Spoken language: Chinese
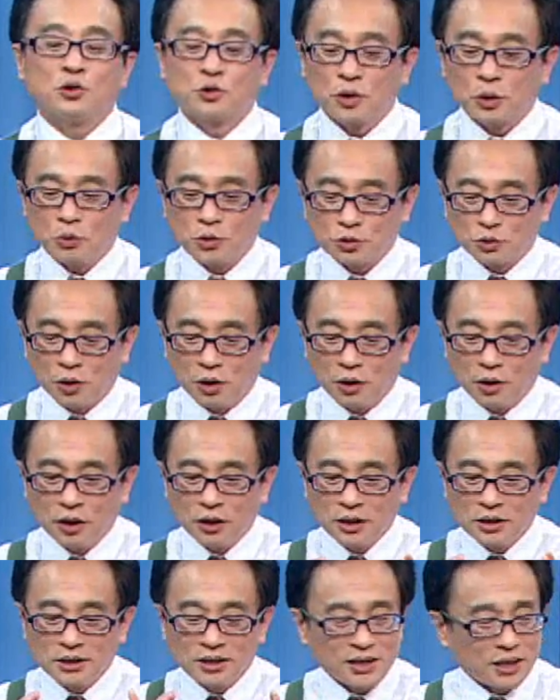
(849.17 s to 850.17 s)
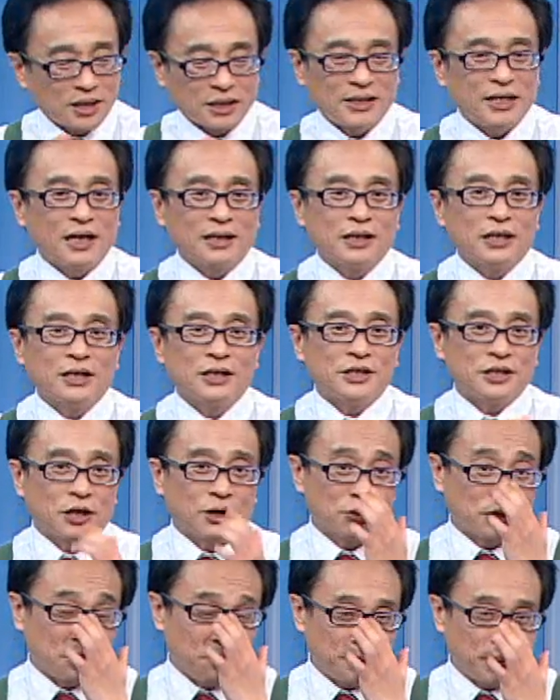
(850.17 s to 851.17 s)
所以我说这个这样的一个
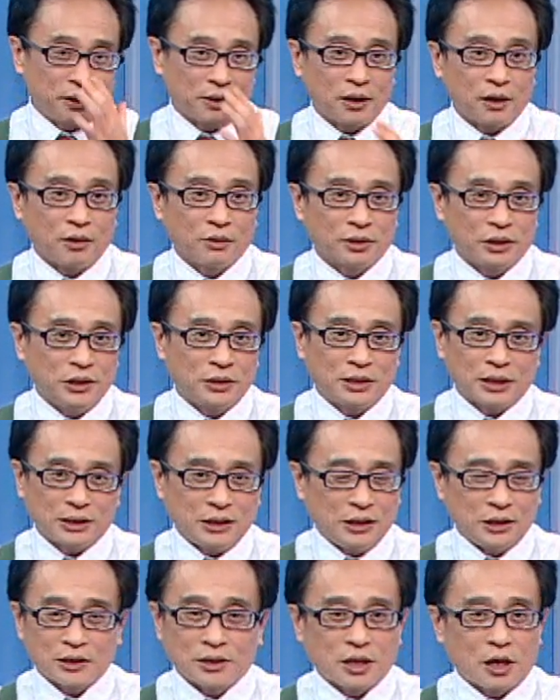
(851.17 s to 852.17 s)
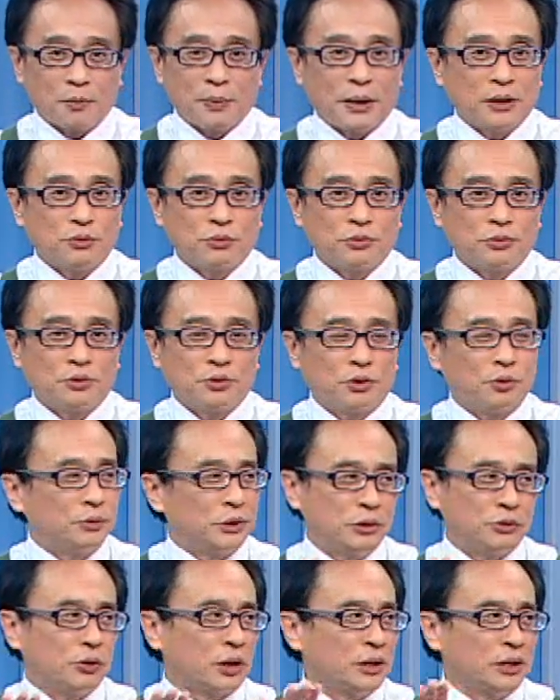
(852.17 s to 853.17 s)
消息面呢，哦，你的你的操盘容
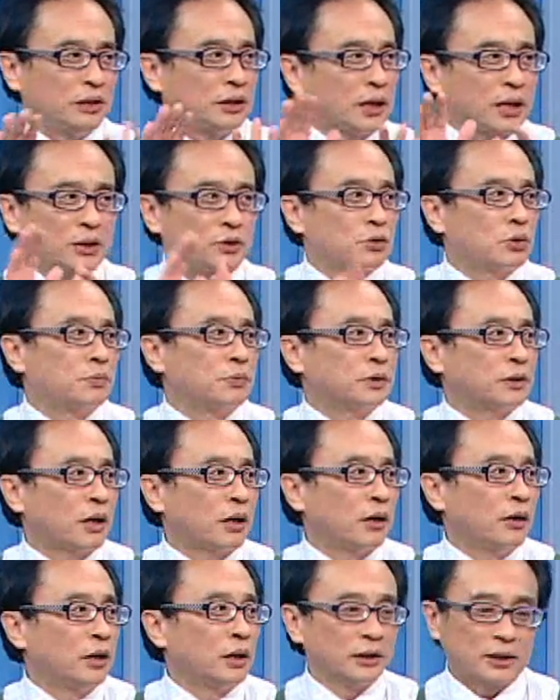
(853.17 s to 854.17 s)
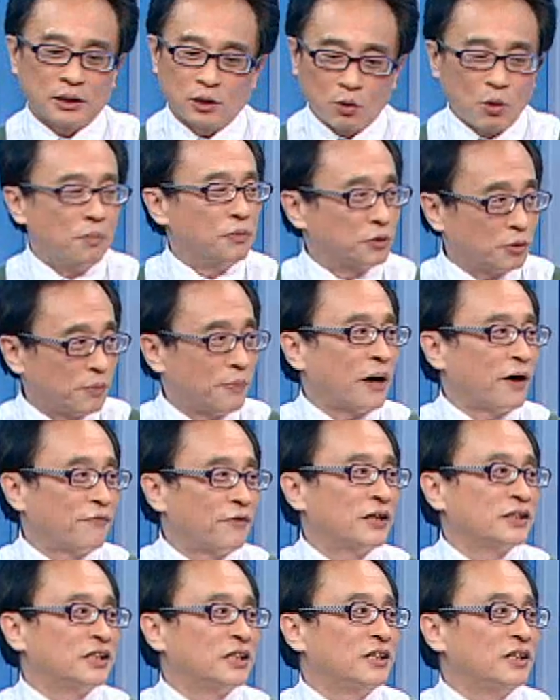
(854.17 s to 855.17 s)
软体大概做不到，但是我们都把它
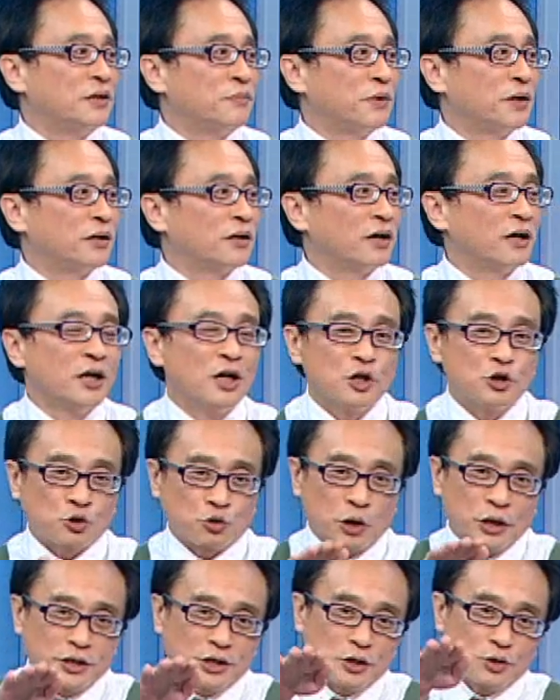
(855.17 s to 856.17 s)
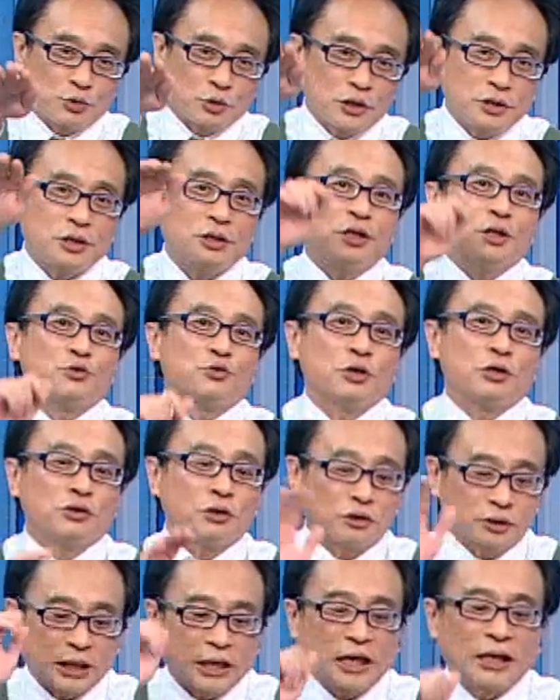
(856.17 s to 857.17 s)
放进里面，对对对，随时随时的追
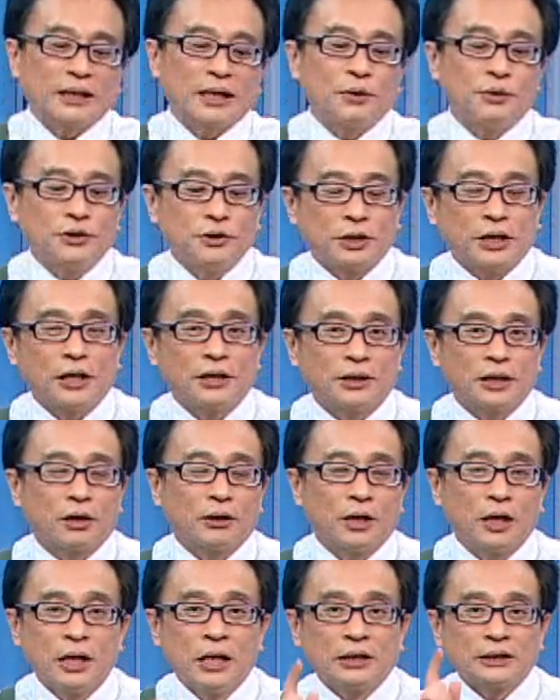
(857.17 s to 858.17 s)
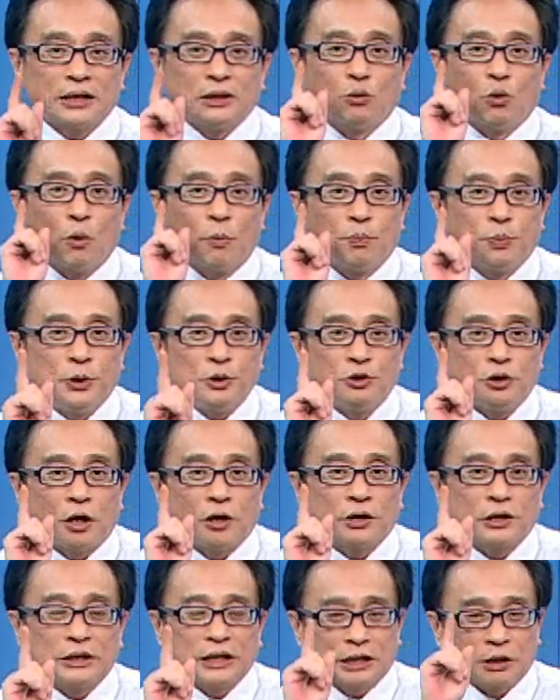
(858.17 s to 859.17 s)
踪，大家待会就看到了。但是我必须
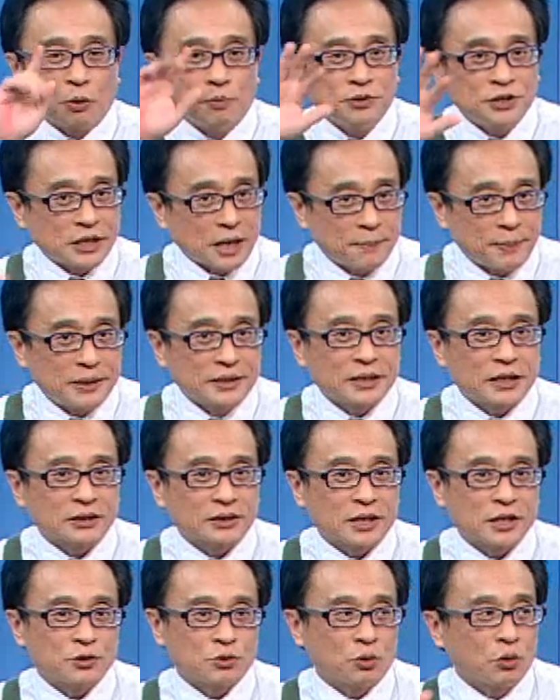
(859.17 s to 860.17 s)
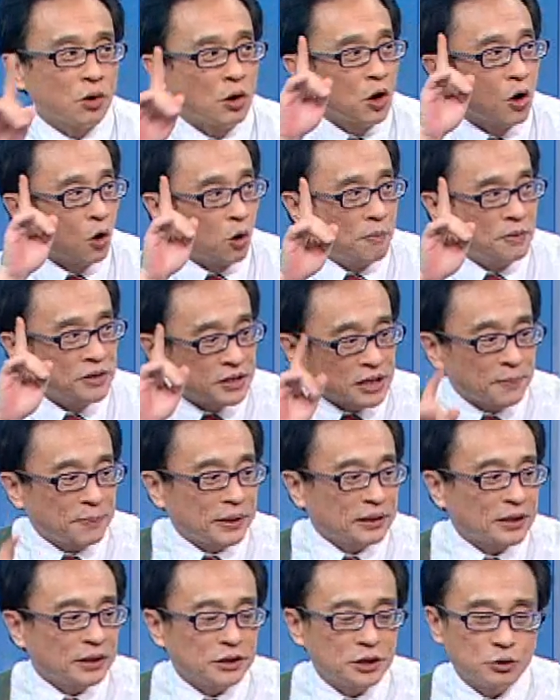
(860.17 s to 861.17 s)
要那个我们下半场再说，我们上
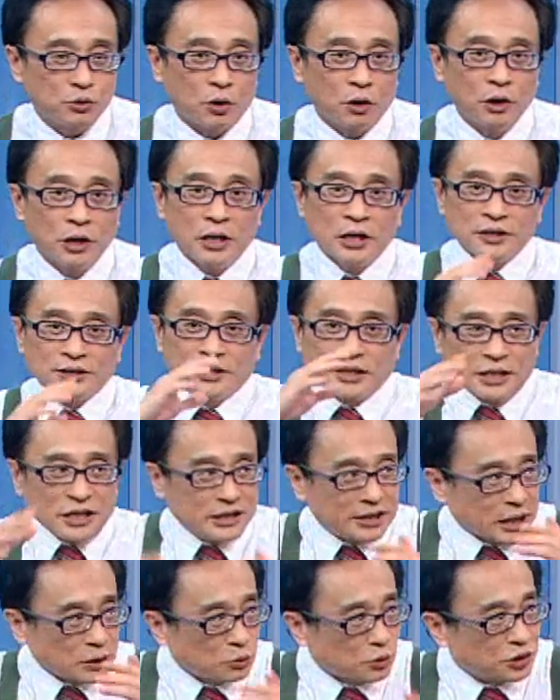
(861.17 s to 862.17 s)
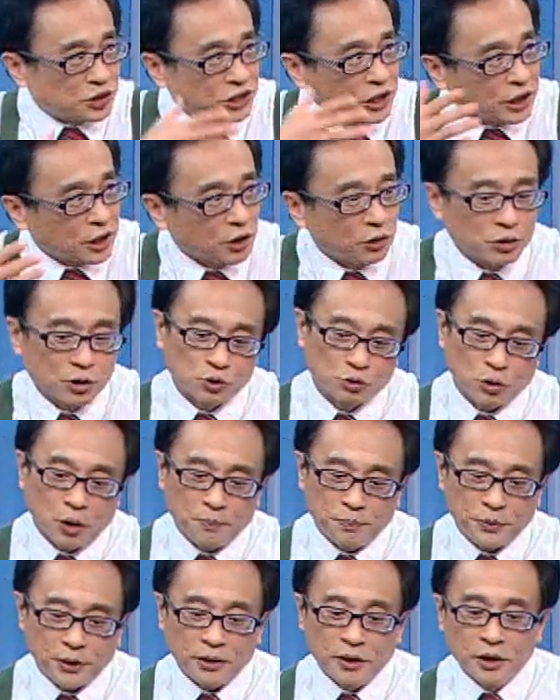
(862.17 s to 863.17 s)
半场提说这里在做结构的
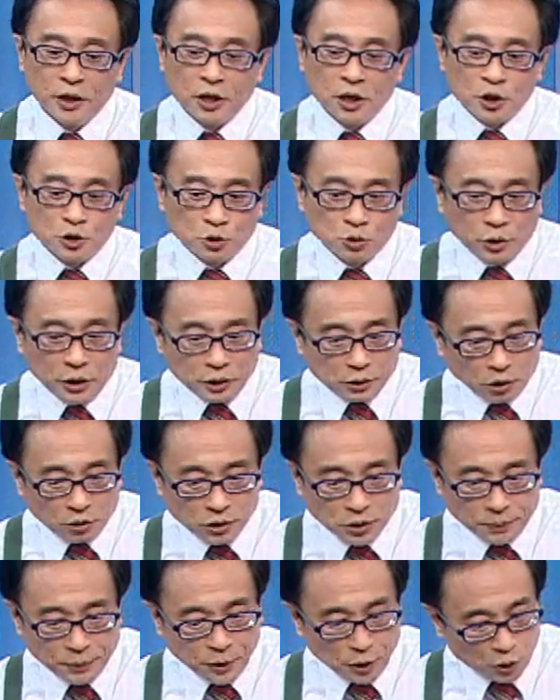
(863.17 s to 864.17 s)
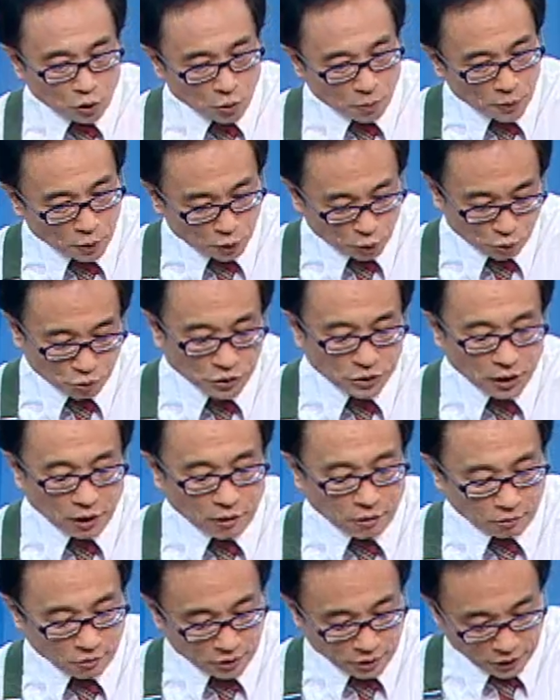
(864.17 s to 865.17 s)
转变，所以投资朋友有没有注意
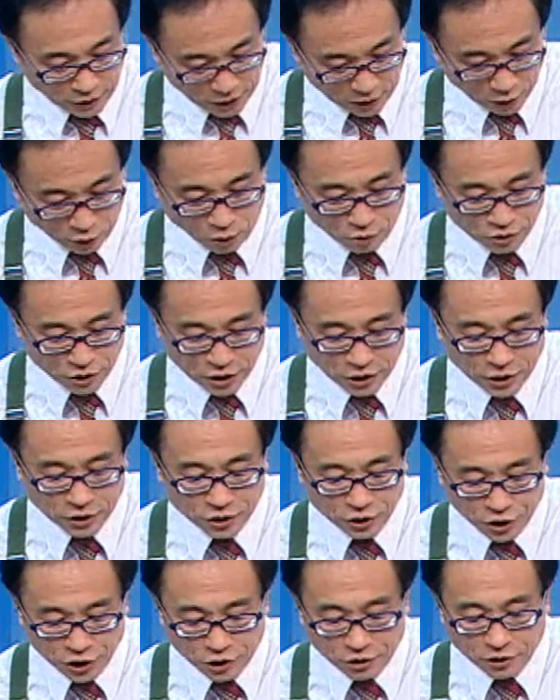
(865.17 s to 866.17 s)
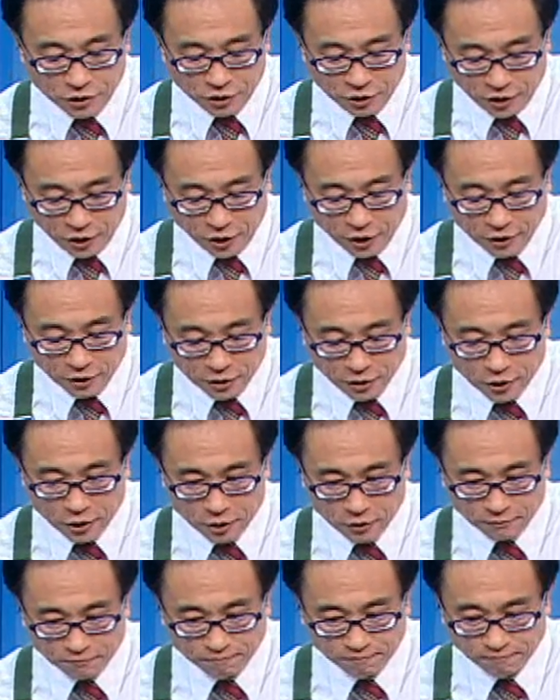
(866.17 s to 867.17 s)
到一个东西？今天
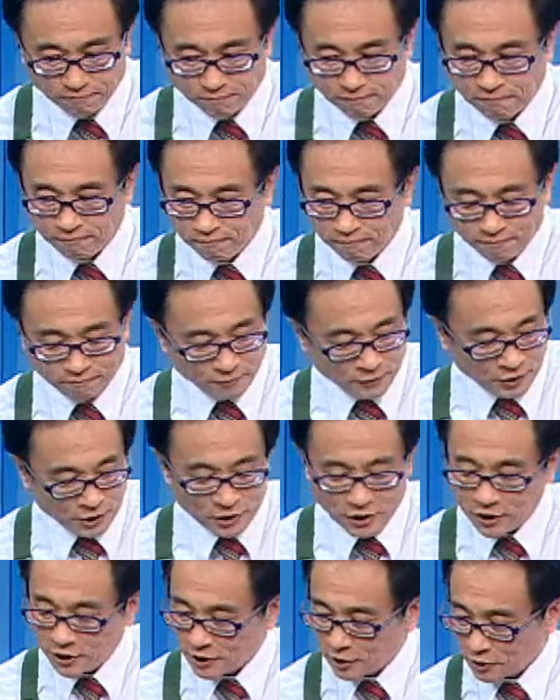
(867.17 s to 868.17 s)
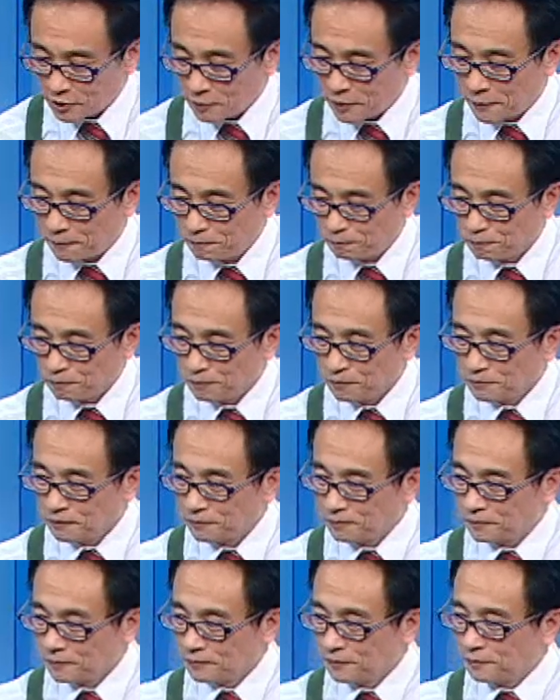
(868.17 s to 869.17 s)
的。今天的叫什么？
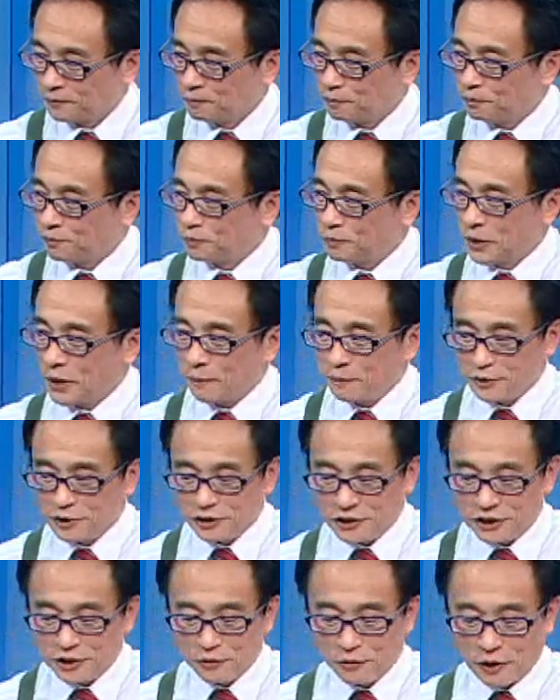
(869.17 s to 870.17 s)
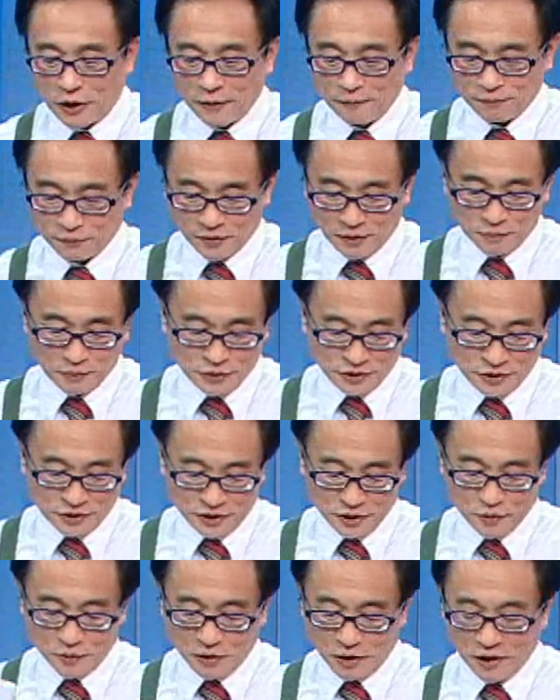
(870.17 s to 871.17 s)
精华吗？不，不是精华，不是
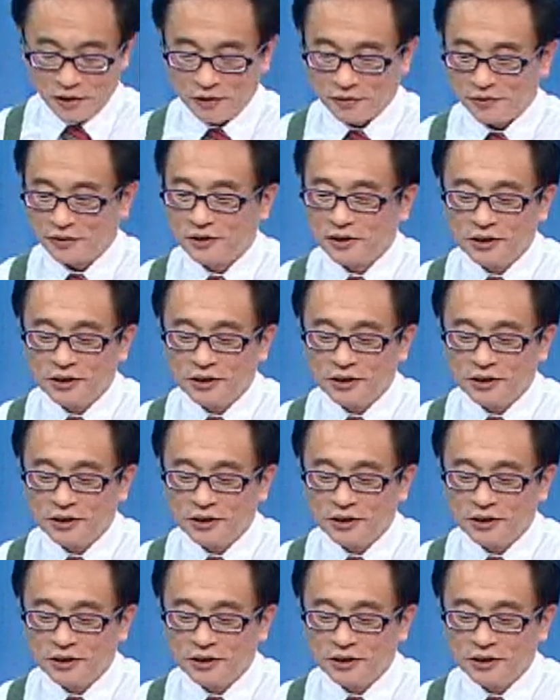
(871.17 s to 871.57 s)
精华啊！